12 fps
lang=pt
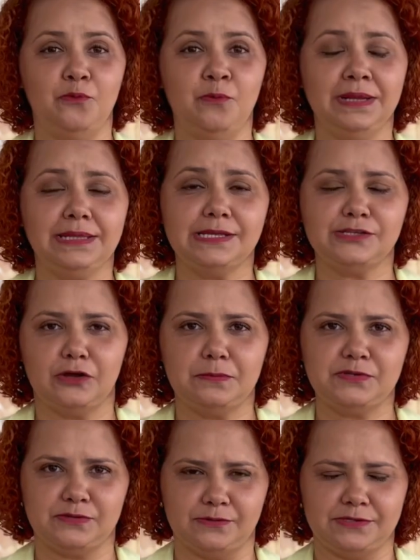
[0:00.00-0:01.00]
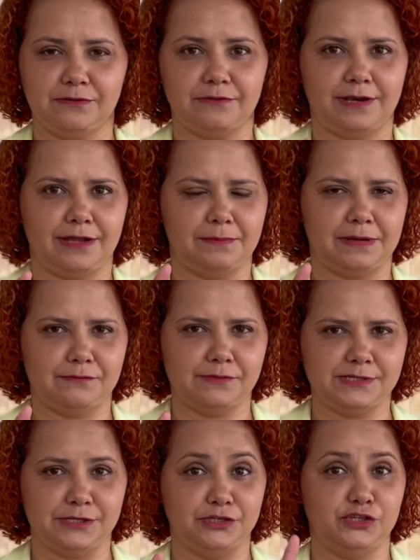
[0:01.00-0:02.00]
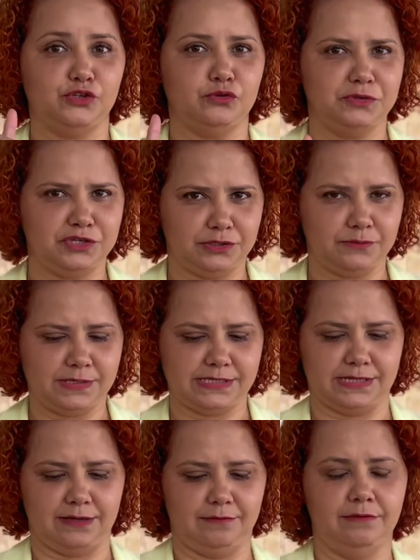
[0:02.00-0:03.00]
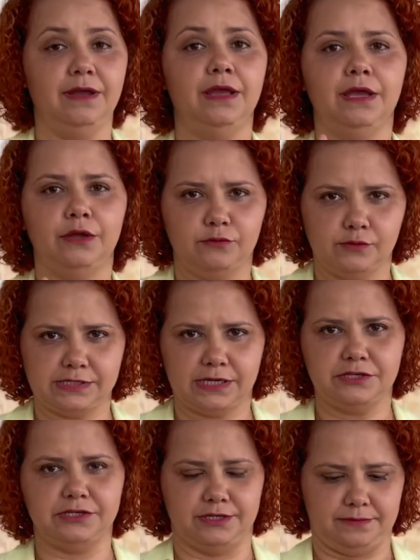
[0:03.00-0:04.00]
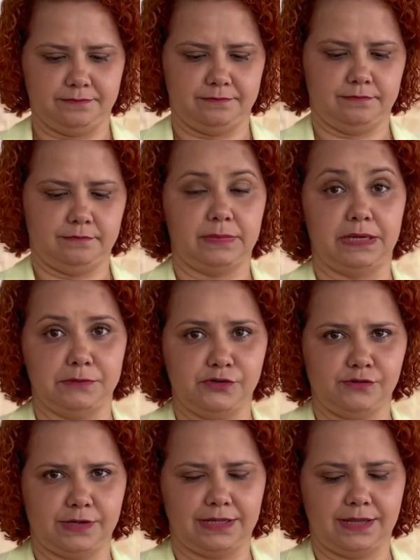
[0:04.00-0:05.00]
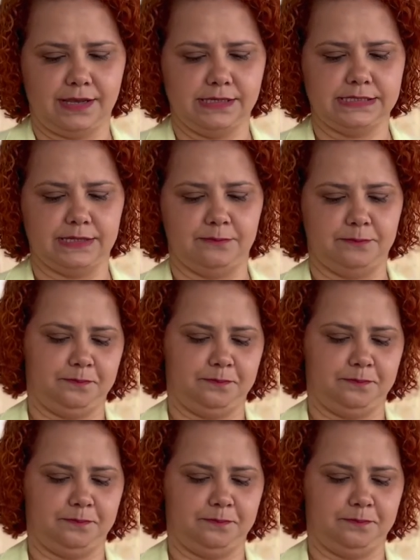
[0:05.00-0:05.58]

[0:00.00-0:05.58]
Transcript: Uma das opções que eu trago para vocês de substituição do sachê para misturar na ração